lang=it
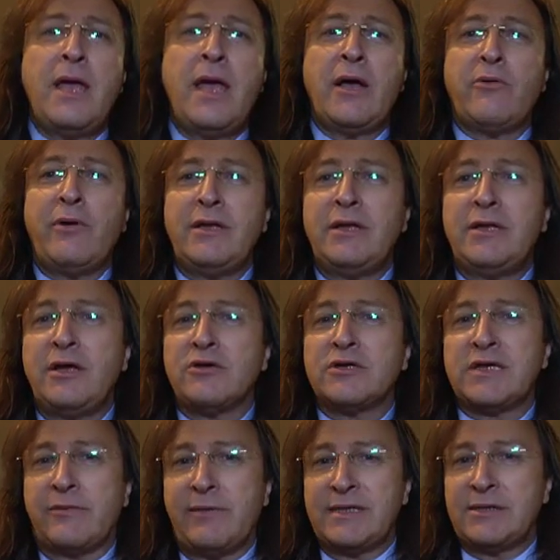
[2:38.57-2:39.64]
e quindi di
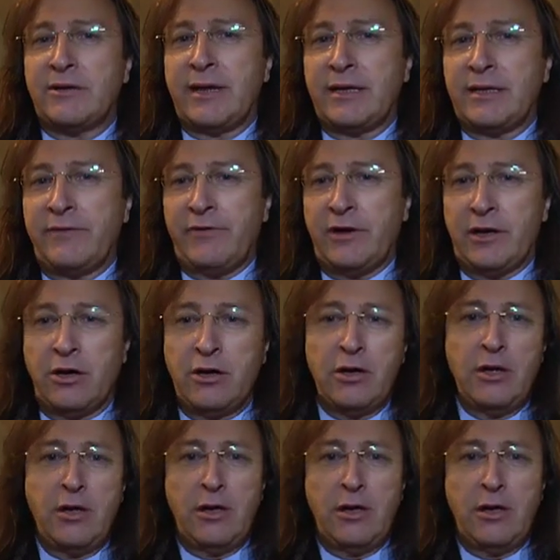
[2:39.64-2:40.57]
conseguenza un grande vino.